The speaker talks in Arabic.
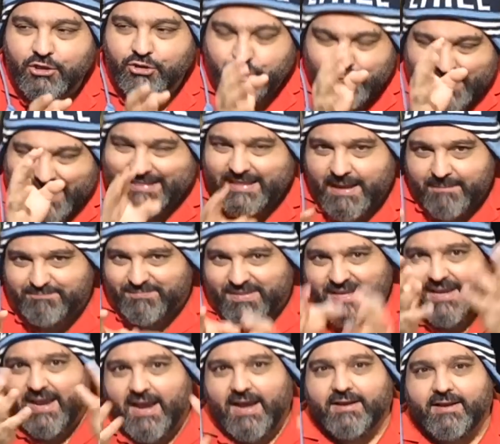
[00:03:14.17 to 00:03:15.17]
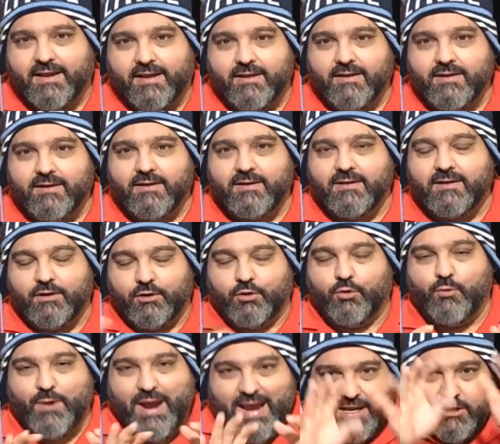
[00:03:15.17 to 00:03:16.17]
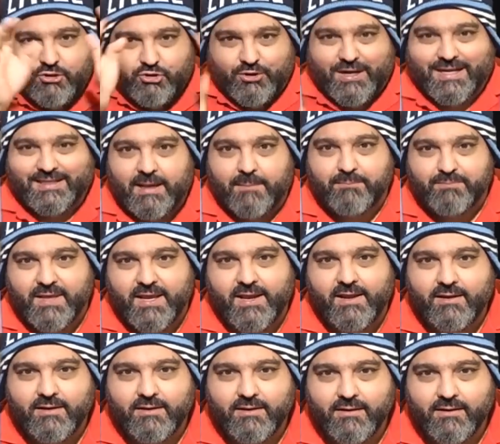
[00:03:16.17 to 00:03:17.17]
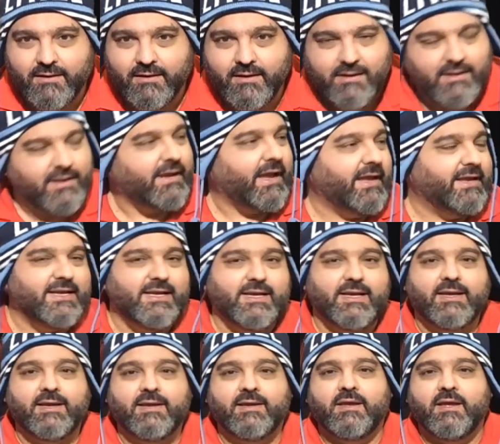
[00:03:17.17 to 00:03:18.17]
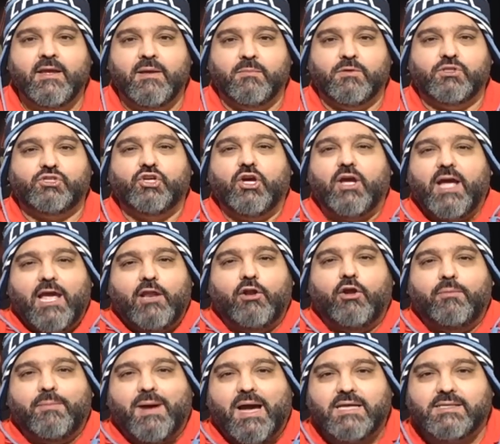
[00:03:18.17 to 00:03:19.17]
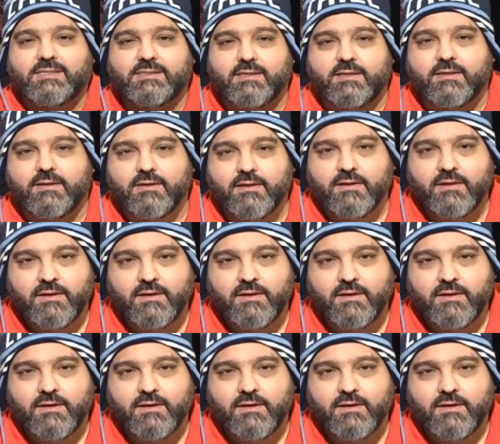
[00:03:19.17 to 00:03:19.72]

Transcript: شو كتبت يعني انه وعي شو كتبت خيي مسيو ايلون ماسك